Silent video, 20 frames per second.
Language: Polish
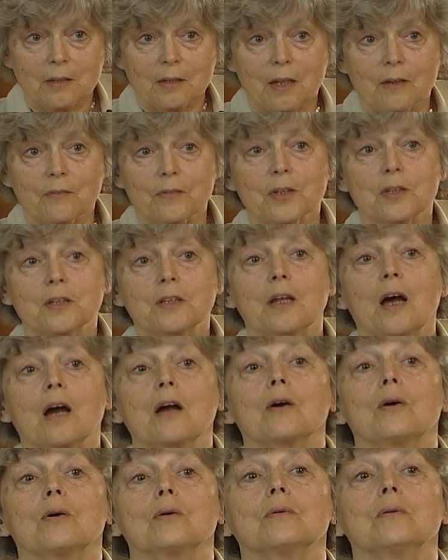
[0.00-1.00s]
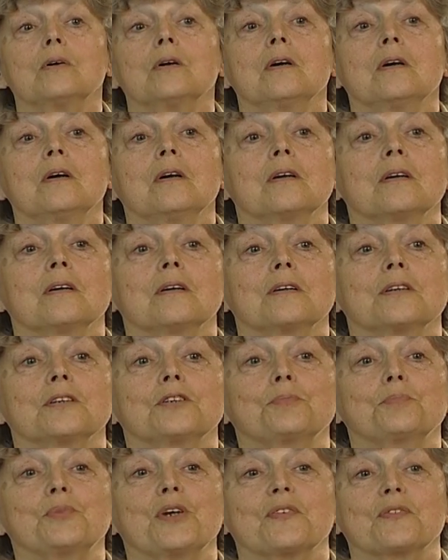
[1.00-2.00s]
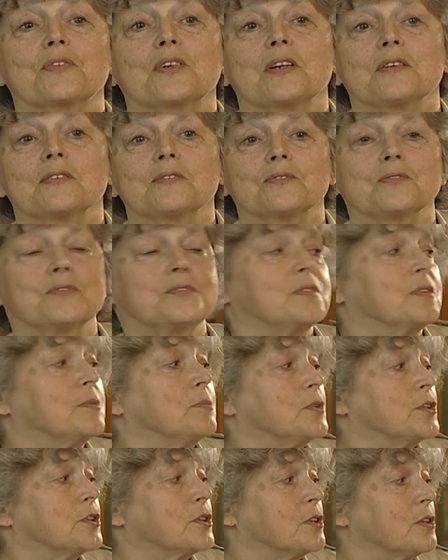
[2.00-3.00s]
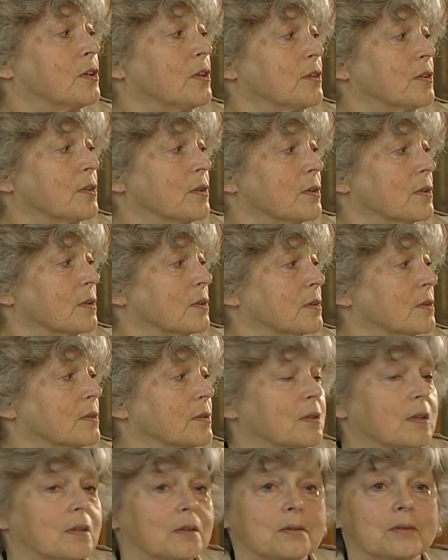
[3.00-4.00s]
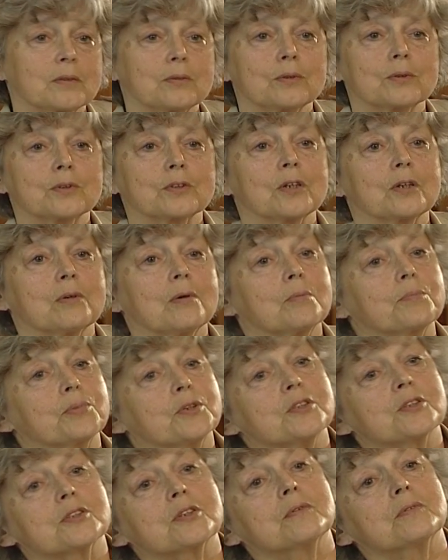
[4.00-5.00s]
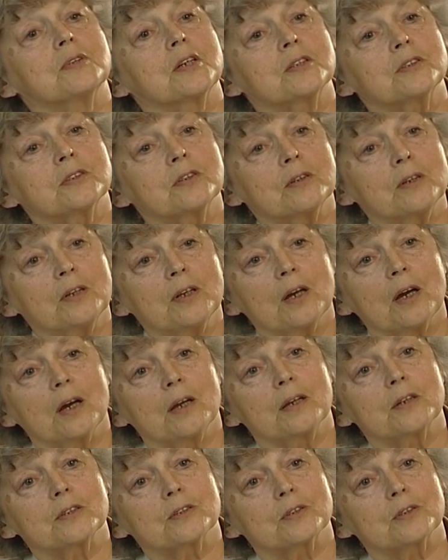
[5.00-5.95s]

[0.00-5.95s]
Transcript: Nawet taką y, śpiewkę wymyślono, już gołąbki są na sole, a ja